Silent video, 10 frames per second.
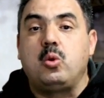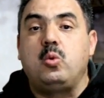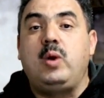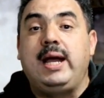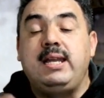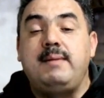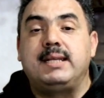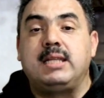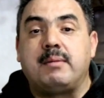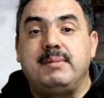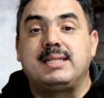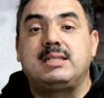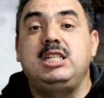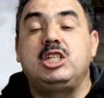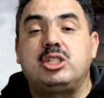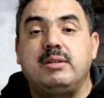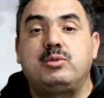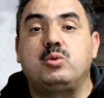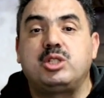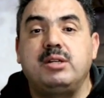وعلى مدى اربع سنين
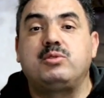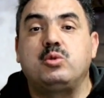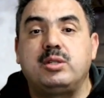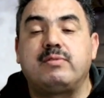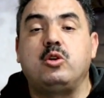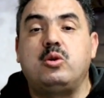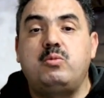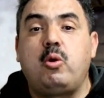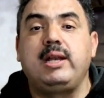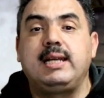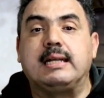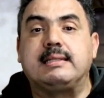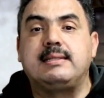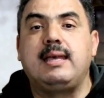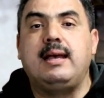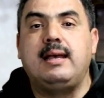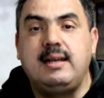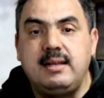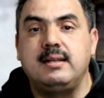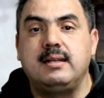شفت وشفت وشفت الامور اللي
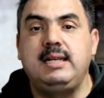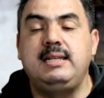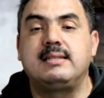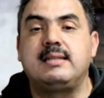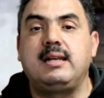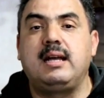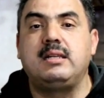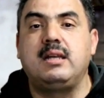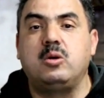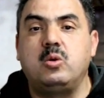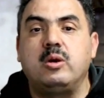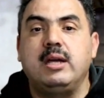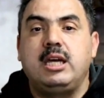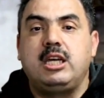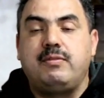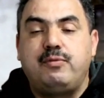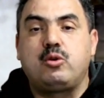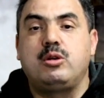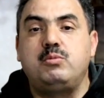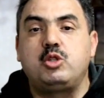كتسهل الانسان انه
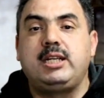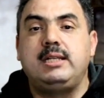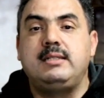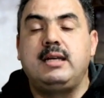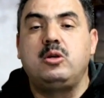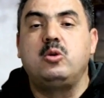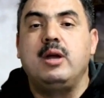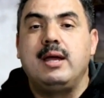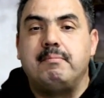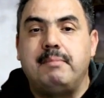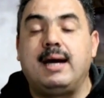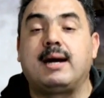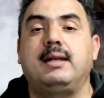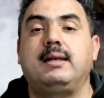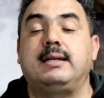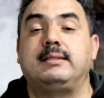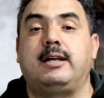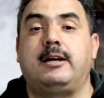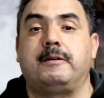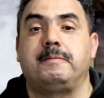يفك المشكل ديالو باقل
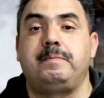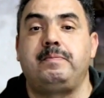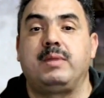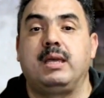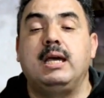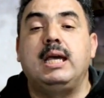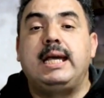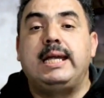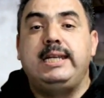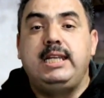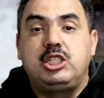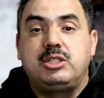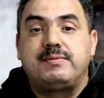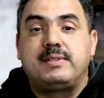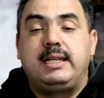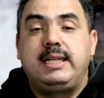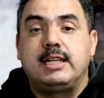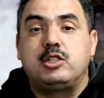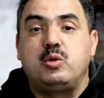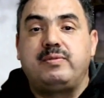الاضرار اللي شفت اللي
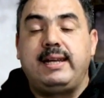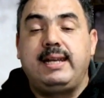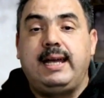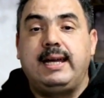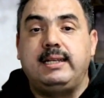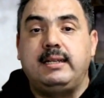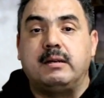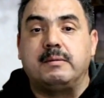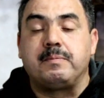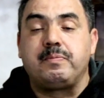كنشوف انا حاليا